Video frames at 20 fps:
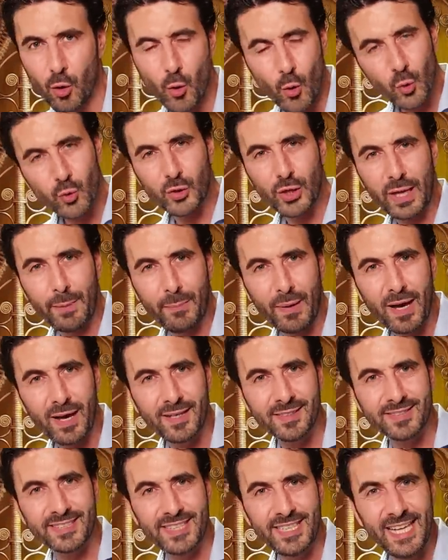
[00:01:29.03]
Le 11 de départ,
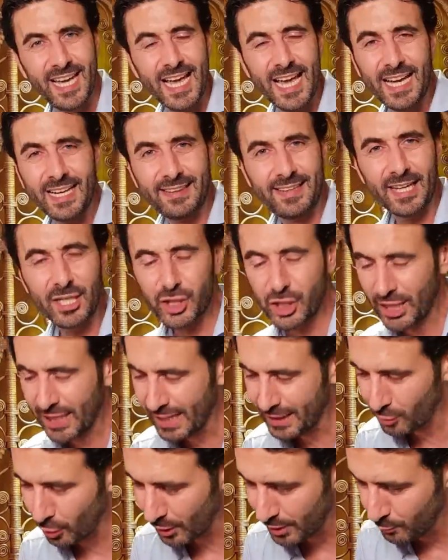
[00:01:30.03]
ainsi, Ter
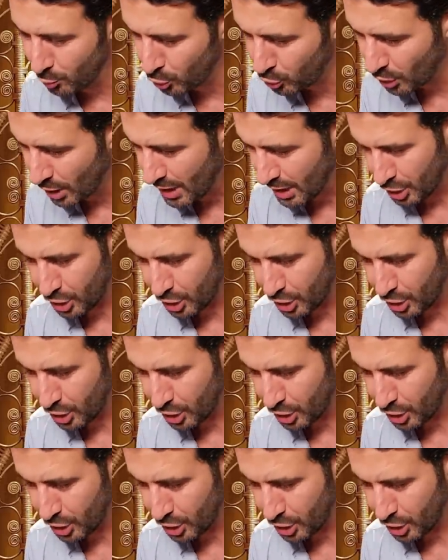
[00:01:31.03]
Stegen dans les buts,